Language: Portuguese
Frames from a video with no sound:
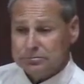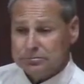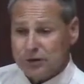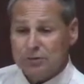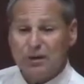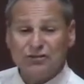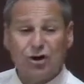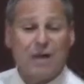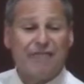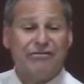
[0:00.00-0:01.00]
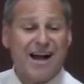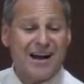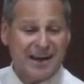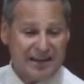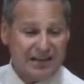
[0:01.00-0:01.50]
Deus mandou uma
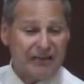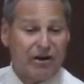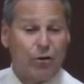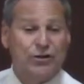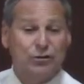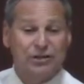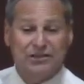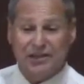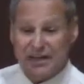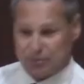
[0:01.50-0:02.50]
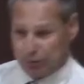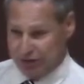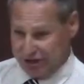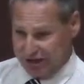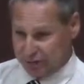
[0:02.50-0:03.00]
vaca que dava 8 litros de leite por
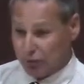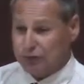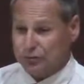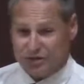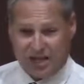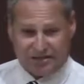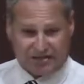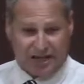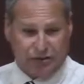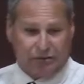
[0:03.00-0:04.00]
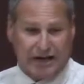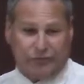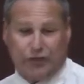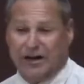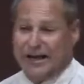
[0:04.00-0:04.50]
dia. No outro dia cedo, o cara
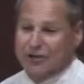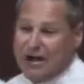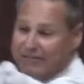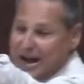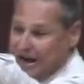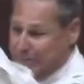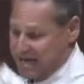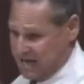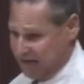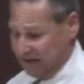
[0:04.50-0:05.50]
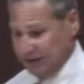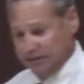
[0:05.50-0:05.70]
foi lá e deu a vaca para ele.